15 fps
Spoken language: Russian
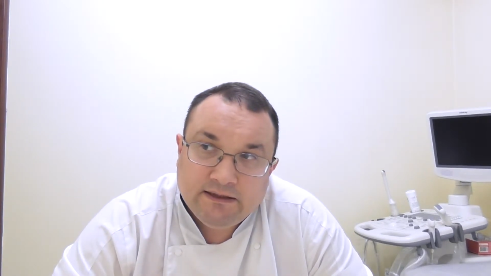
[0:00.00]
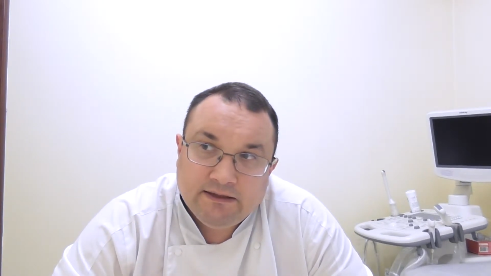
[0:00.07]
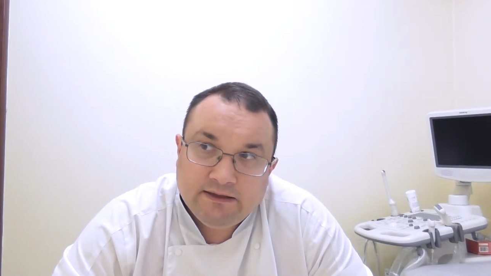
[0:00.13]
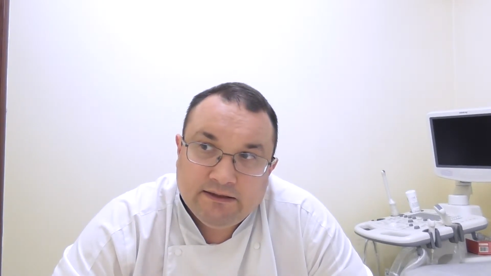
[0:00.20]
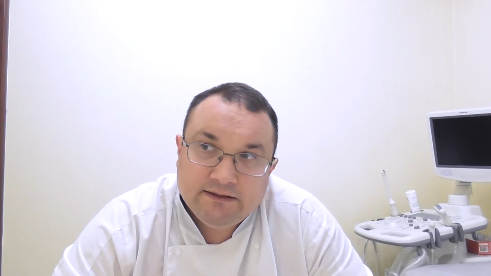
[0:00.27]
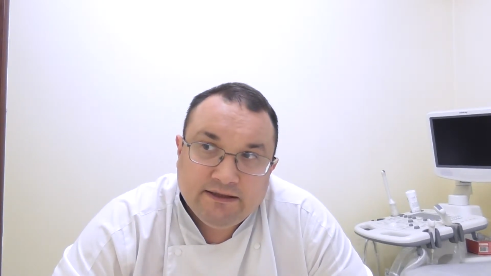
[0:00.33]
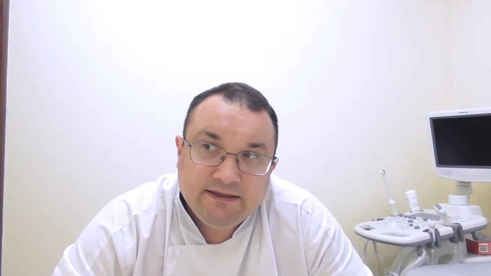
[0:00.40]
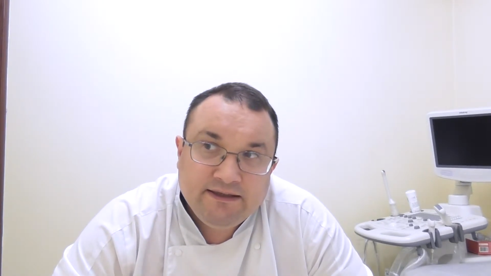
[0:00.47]
э,
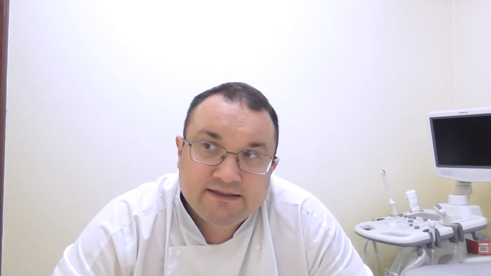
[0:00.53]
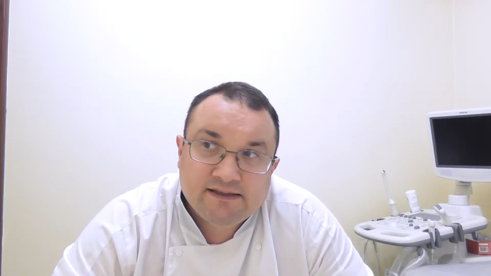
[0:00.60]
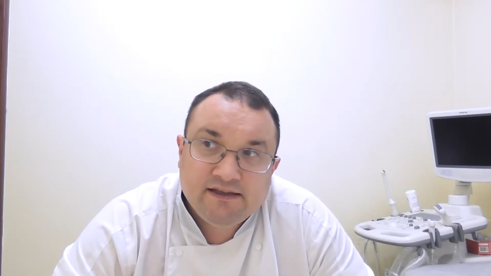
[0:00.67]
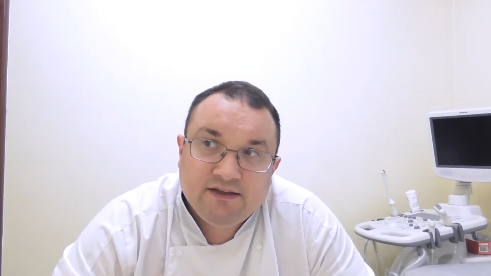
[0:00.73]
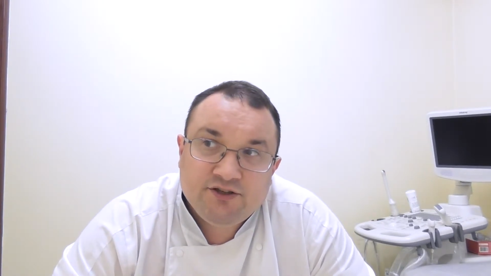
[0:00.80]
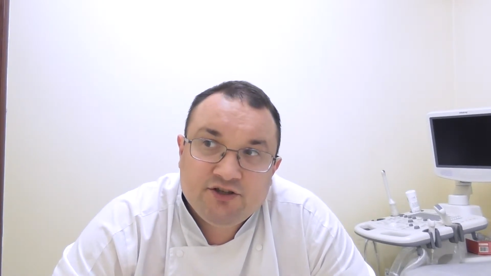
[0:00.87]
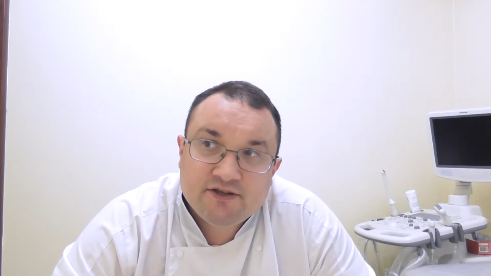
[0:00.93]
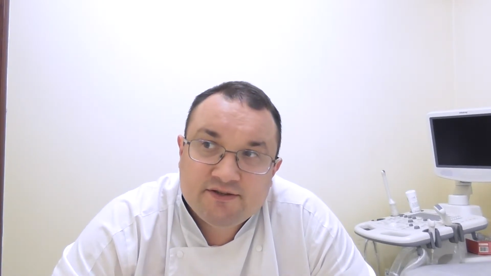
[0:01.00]
на
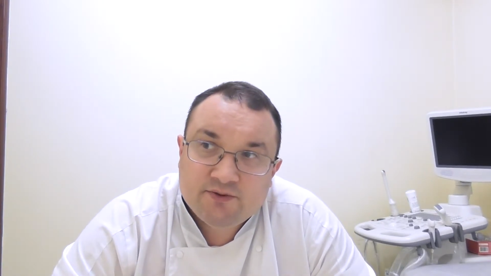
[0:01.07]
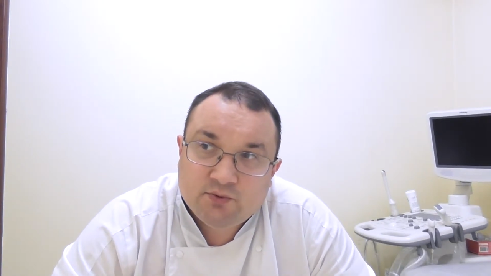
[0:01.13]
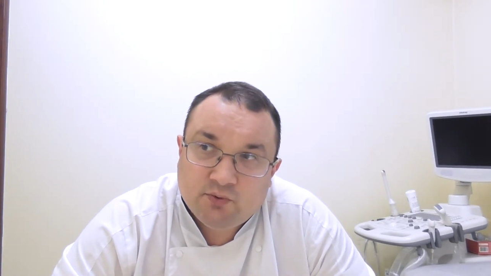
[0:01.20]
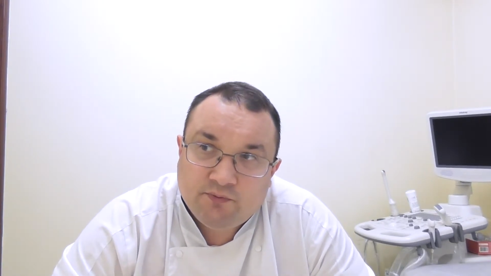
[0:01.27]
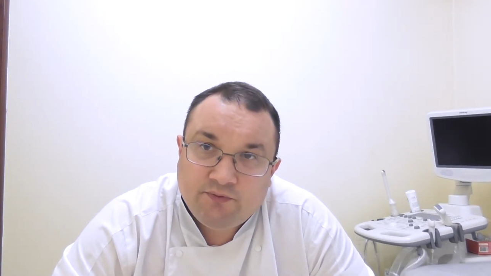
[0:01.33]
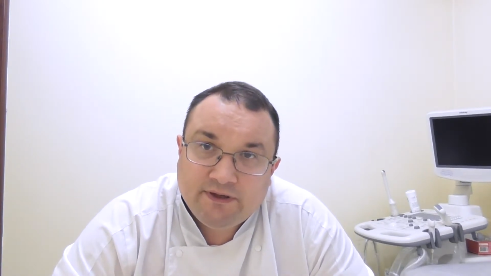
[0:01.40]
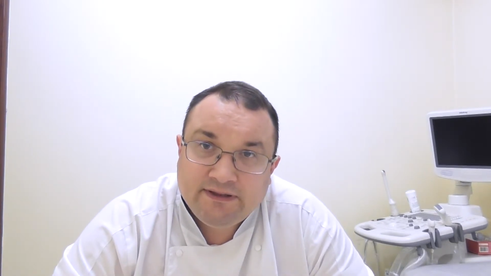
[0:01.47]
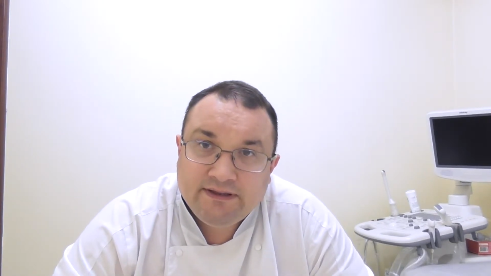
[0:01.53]
несколько
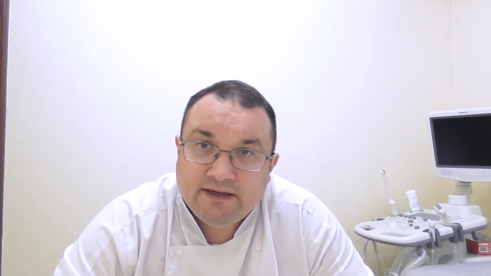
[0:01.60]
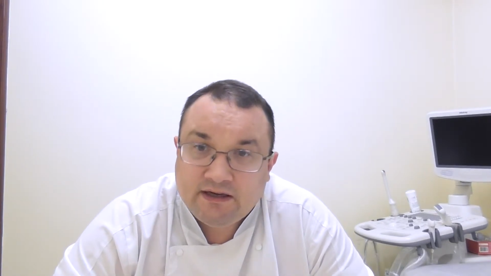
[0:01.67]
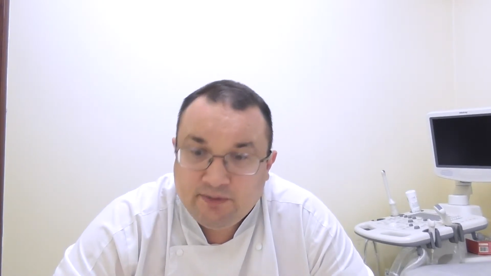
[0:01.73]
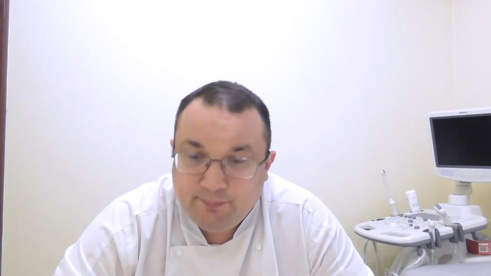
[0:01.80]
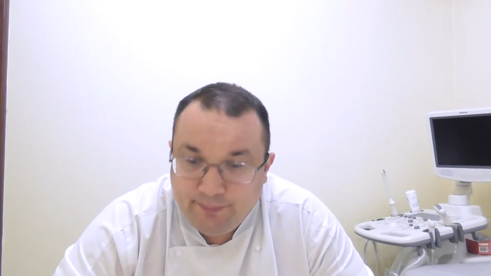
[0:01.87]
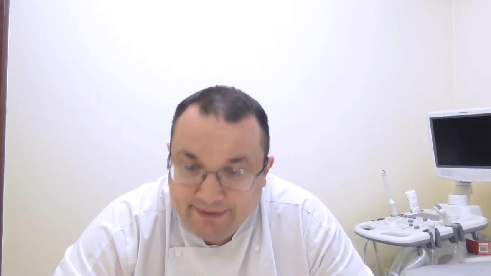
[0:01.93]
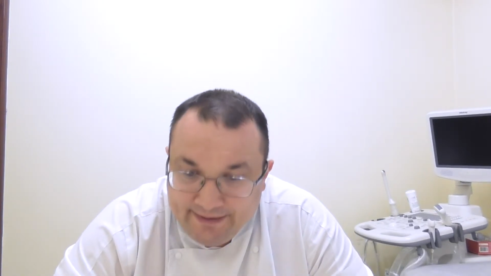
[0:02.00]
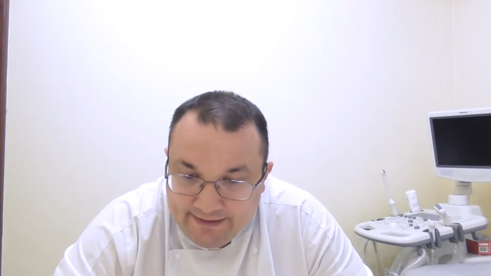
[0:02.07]
часов, однако
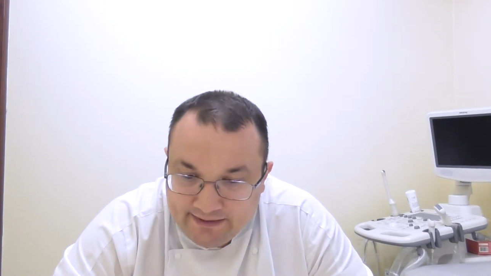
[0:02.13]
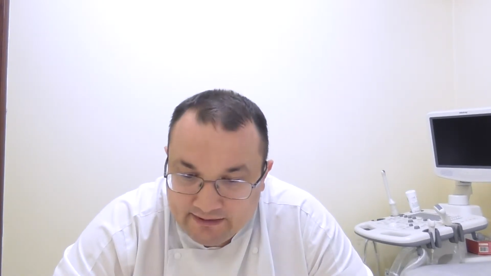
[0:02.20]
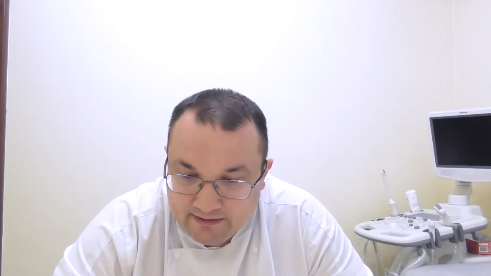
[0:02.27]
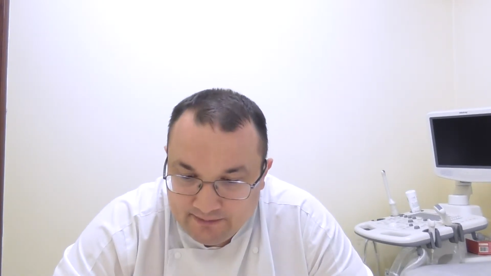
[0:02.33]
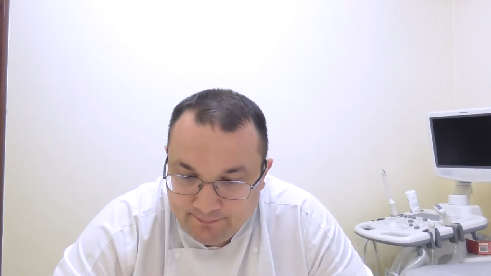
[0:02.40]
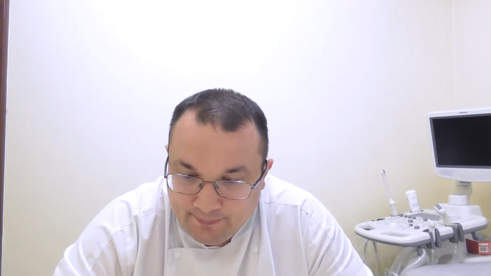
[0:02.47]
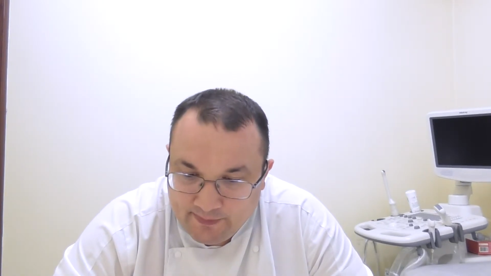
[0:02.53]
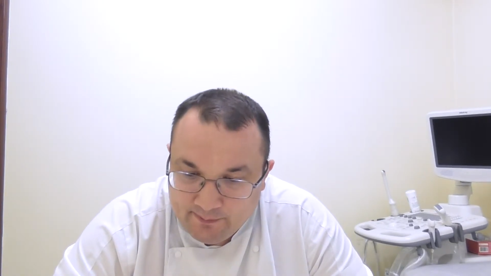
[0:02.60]
при